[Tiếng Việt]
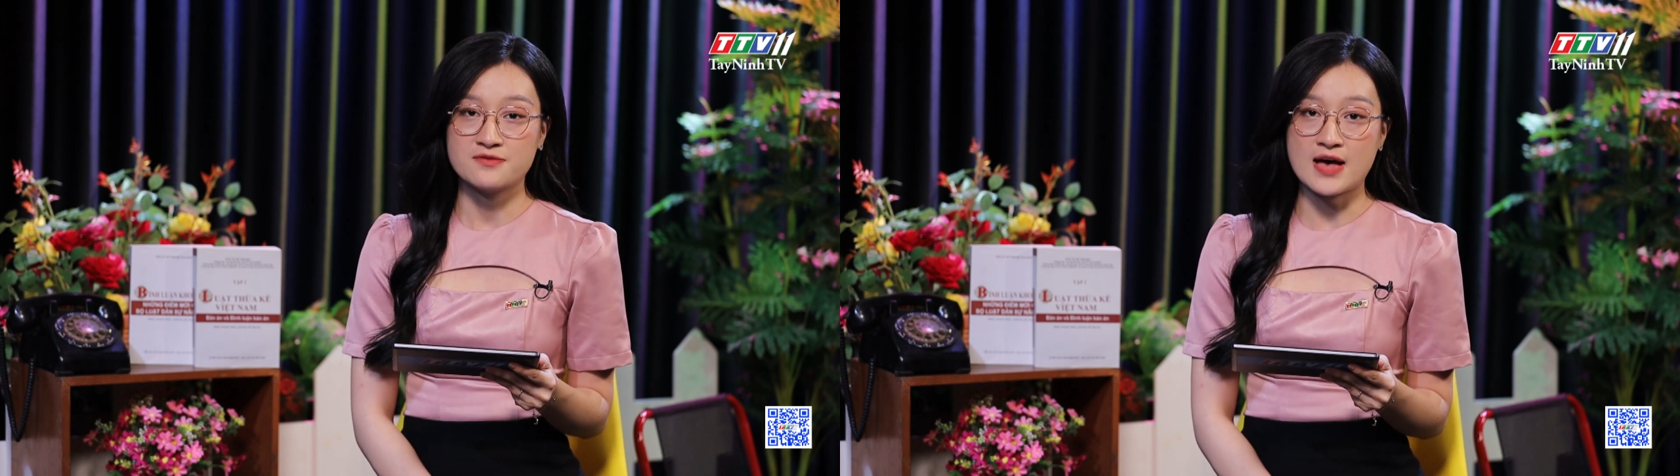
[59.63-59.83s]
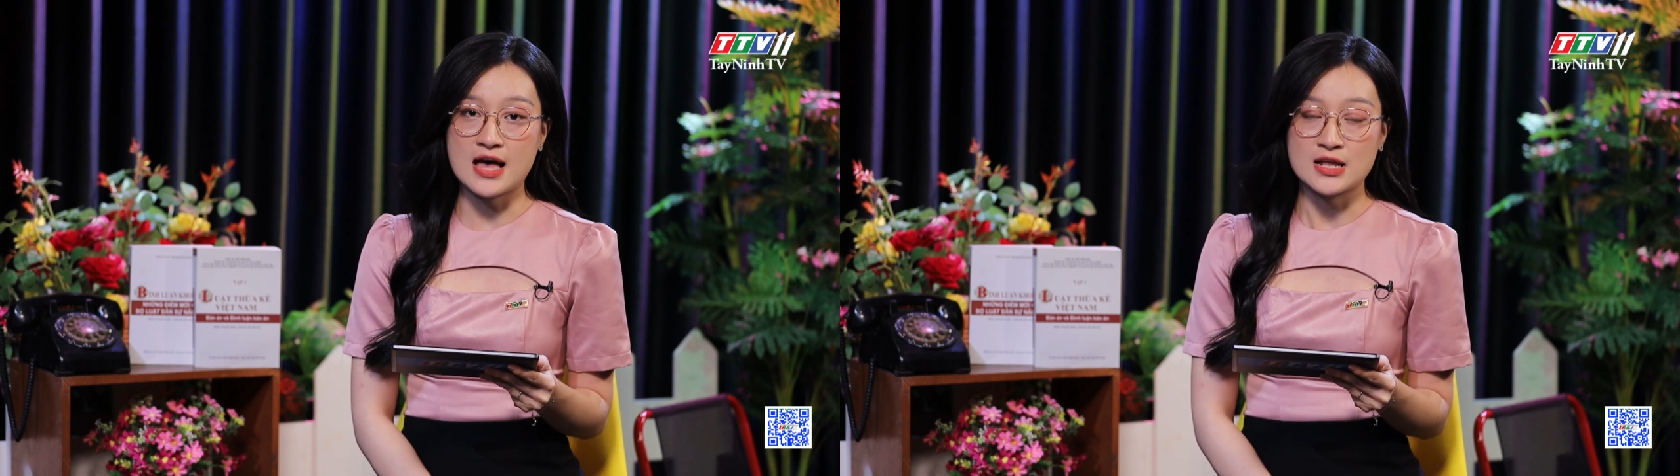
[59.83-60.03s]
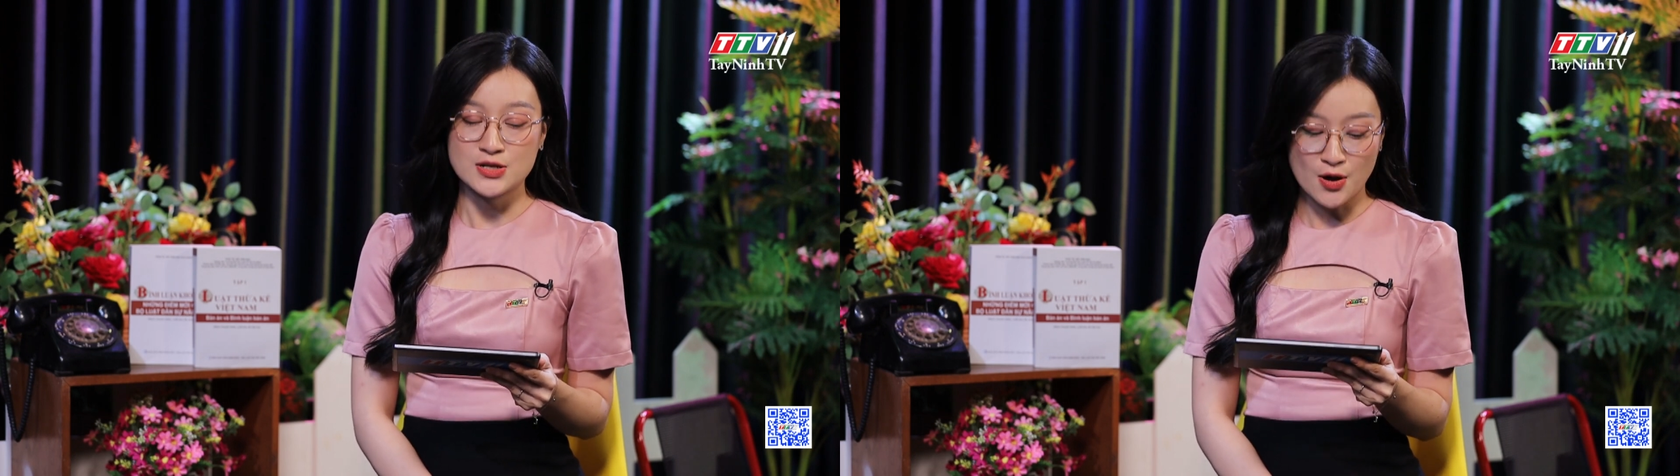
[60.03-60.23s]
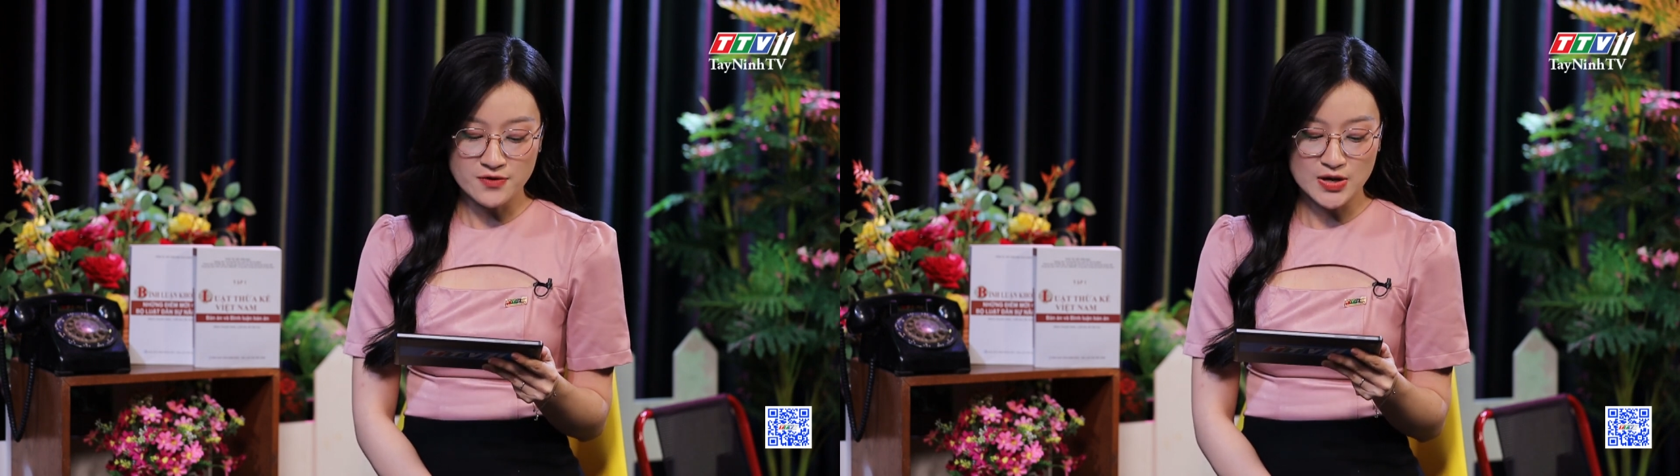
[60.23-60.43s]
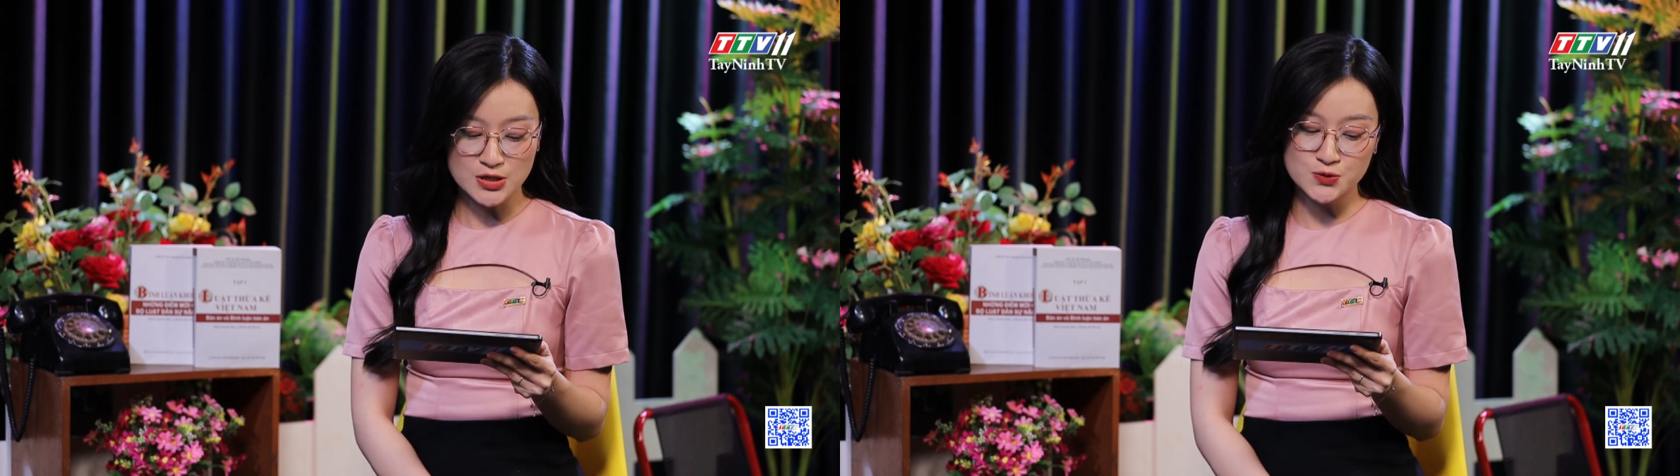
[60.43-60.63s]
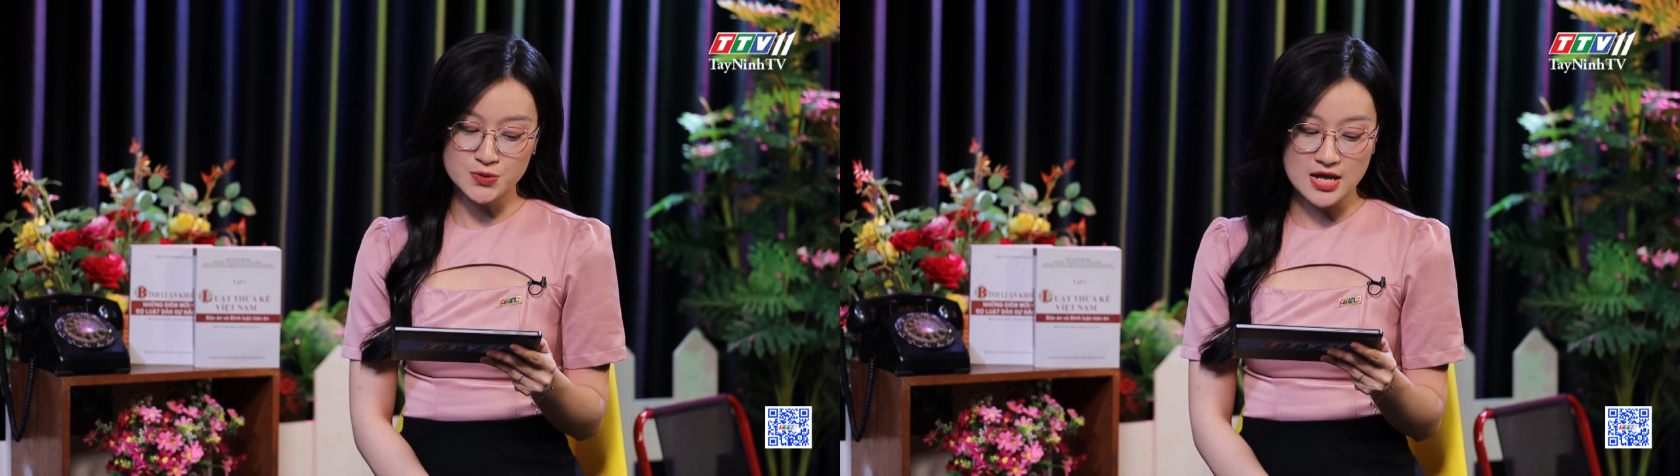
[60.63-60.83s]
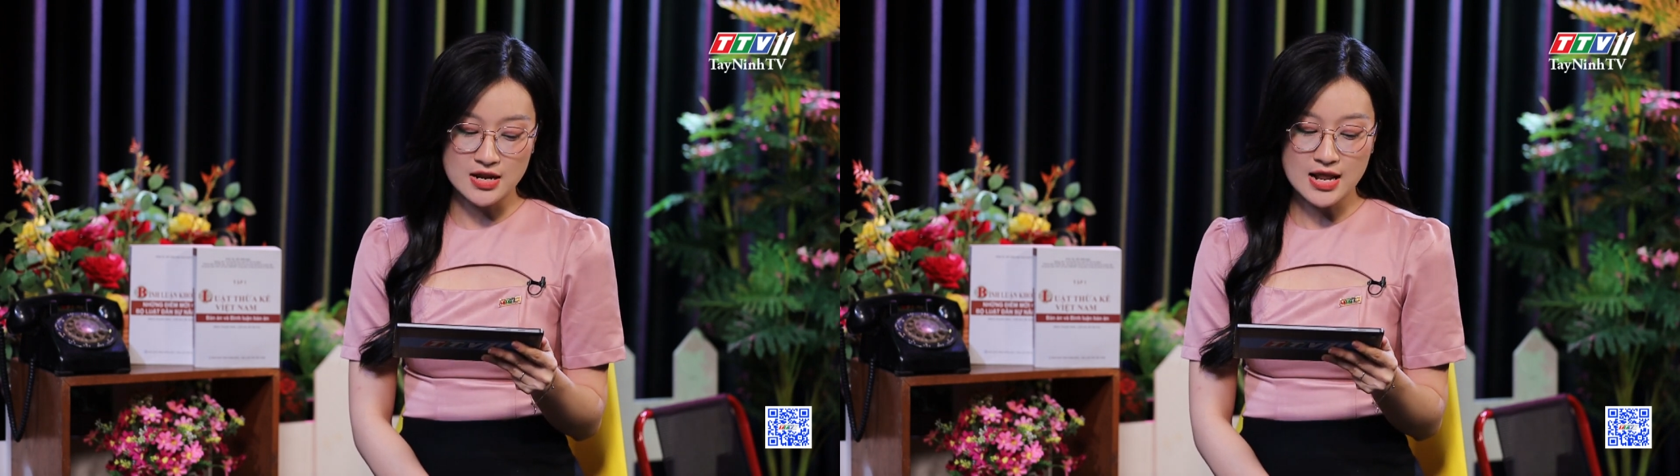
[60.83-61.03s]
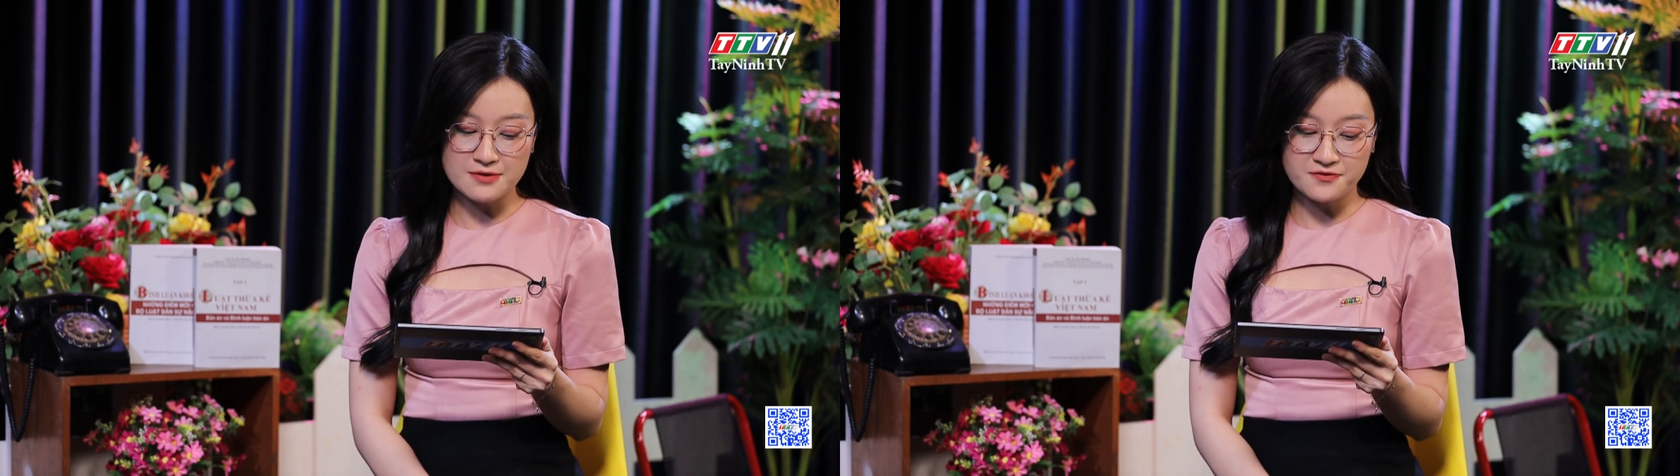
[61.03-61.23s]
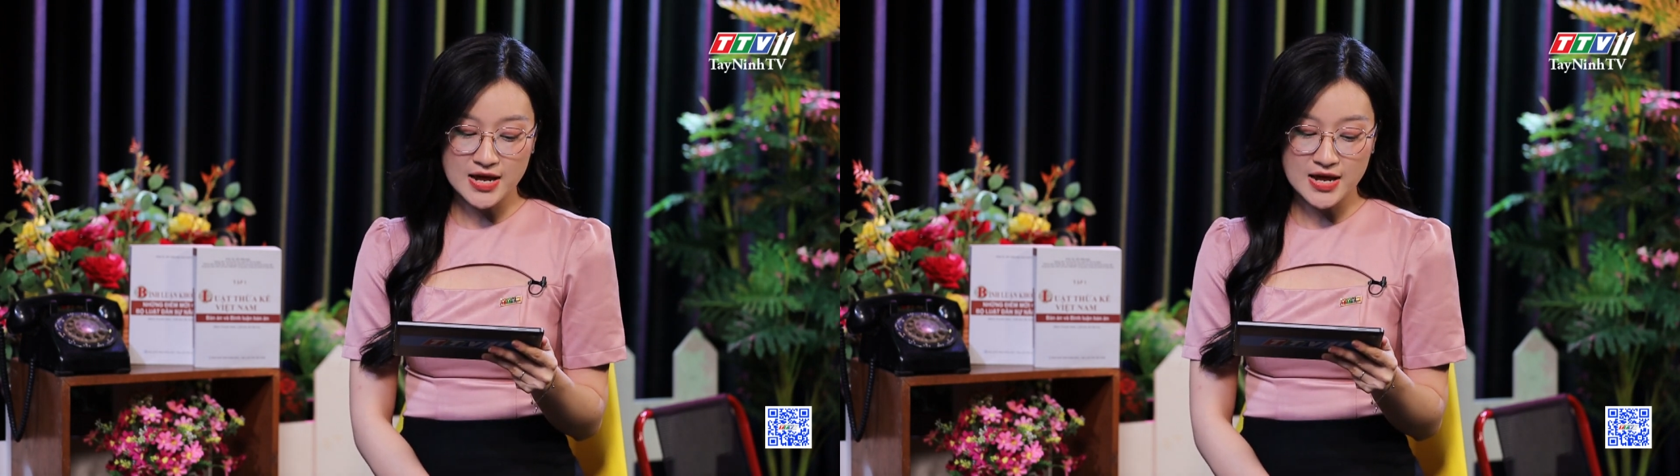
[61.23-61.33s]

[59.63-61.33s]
và nói về cái chủ đề đó là